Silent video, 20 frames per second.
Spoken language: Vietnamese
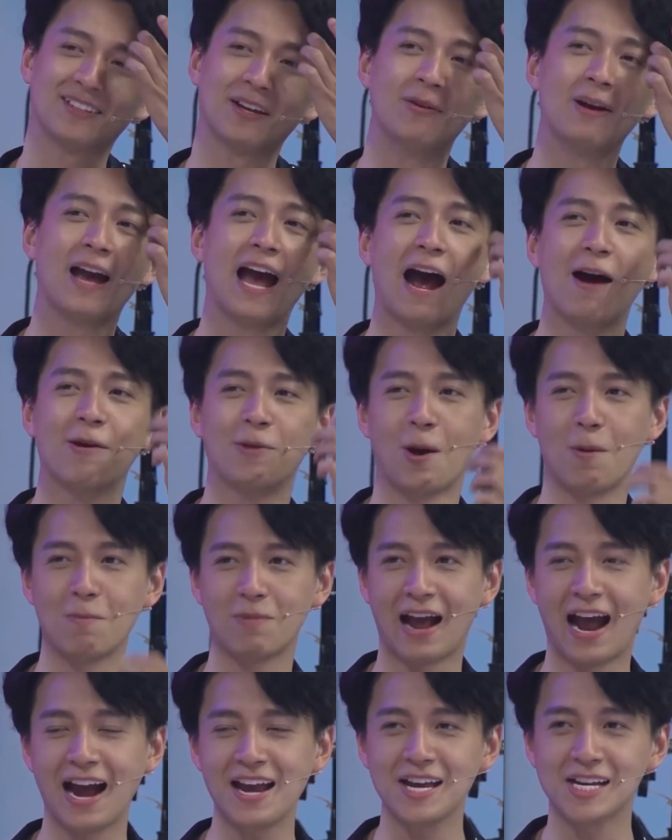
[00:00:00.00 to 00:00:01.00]
tự hào nhóm
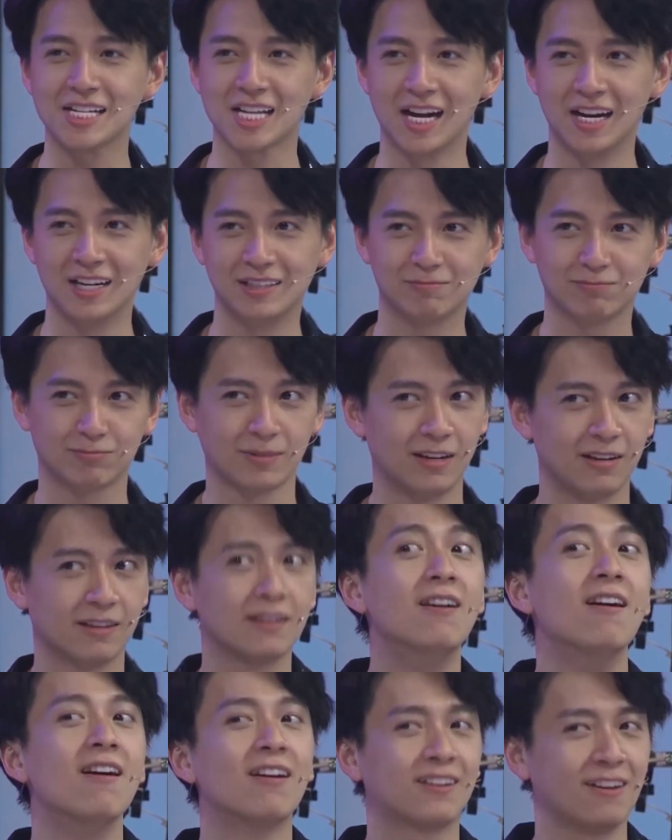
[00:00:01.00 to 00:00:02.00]
gái dễ sợ.
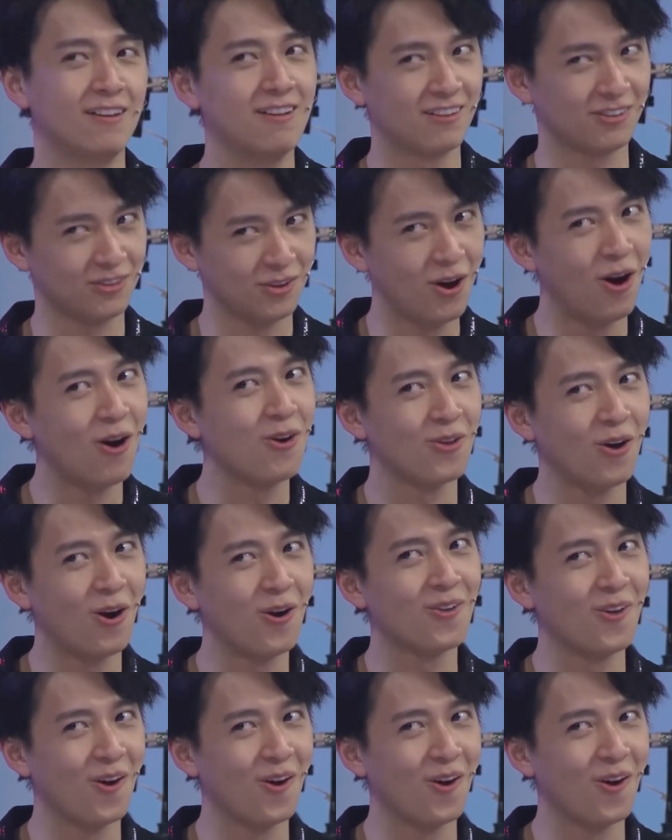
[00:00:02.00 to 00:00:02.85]
Được, vô.